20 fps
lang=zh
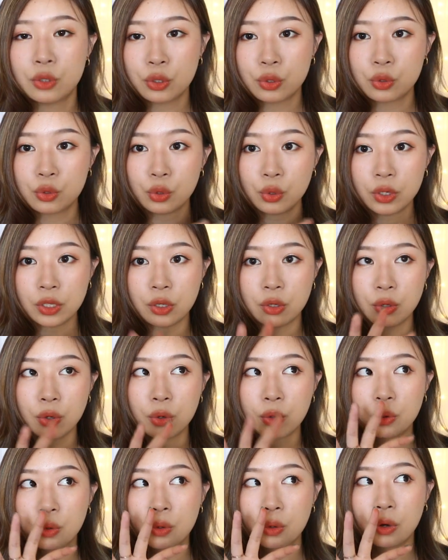就如果你
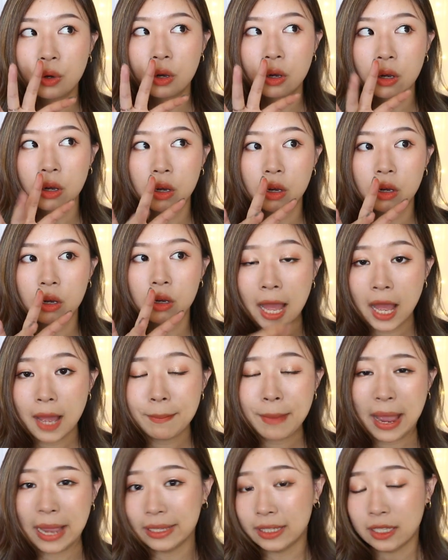用过
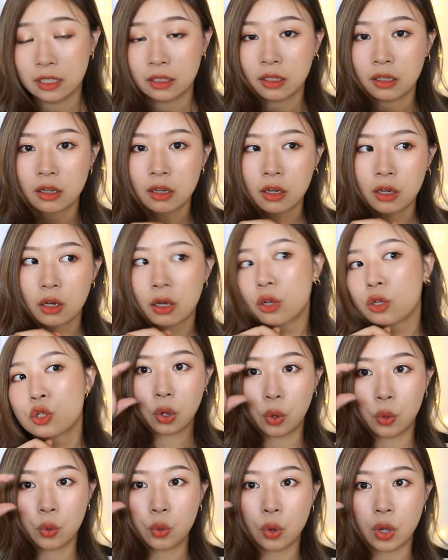阿玛尼的
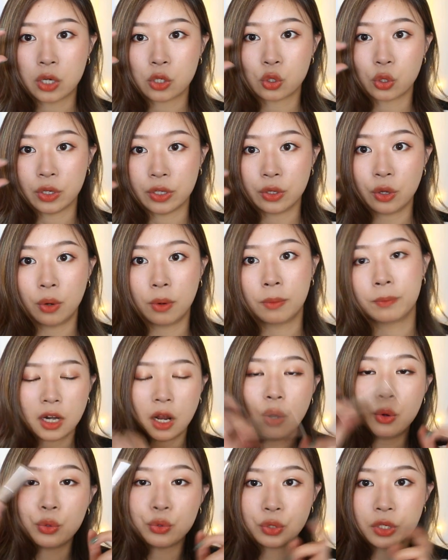红管唇釉，
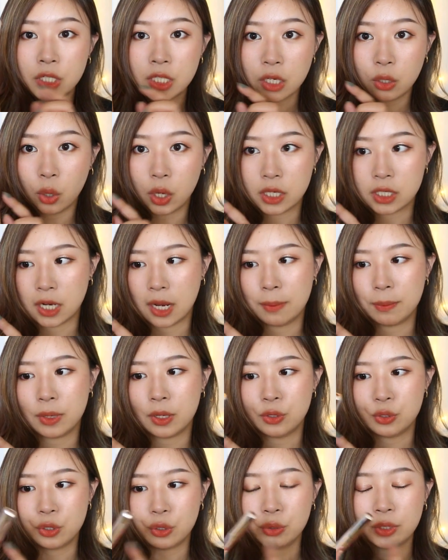然后我觉得这款产
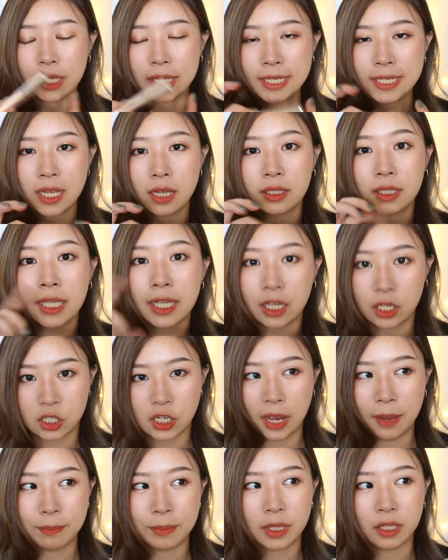品就有点像那个
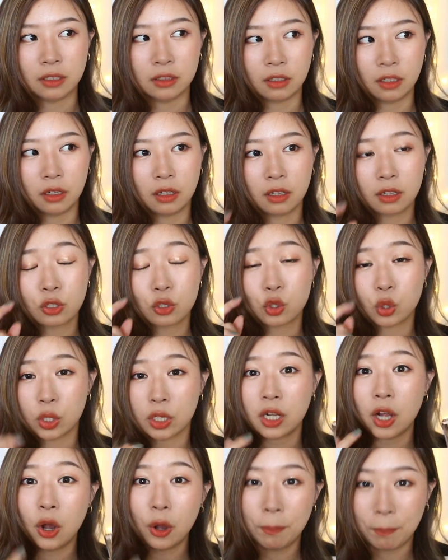产品的
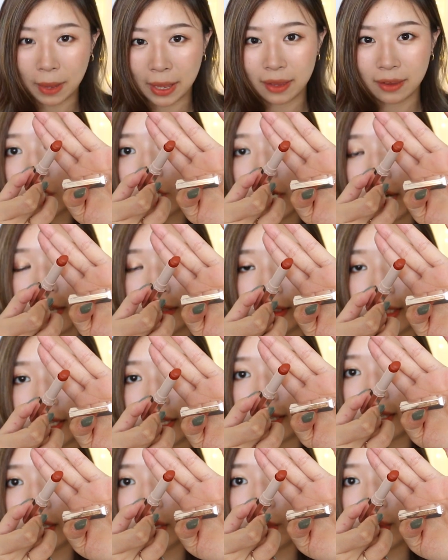唇膏版。这两
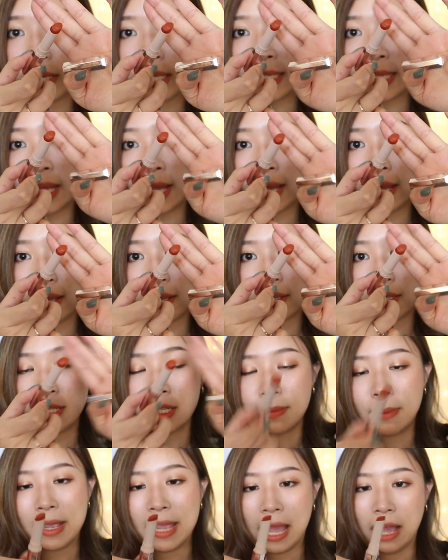天因为在
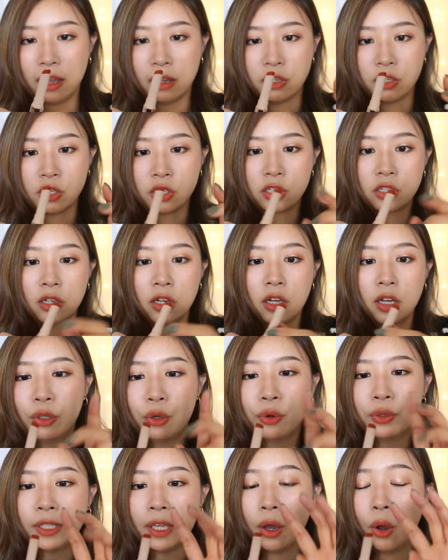西班牙很热，
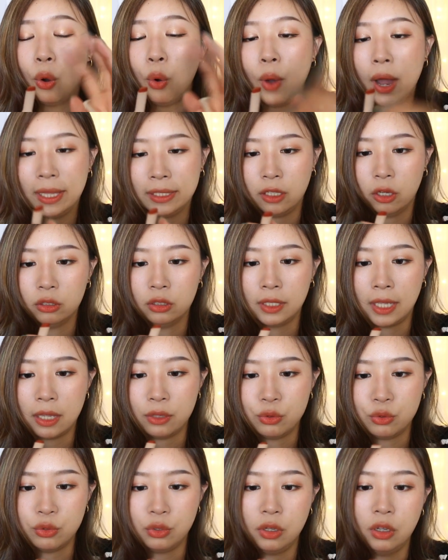都有点化掉的感觉。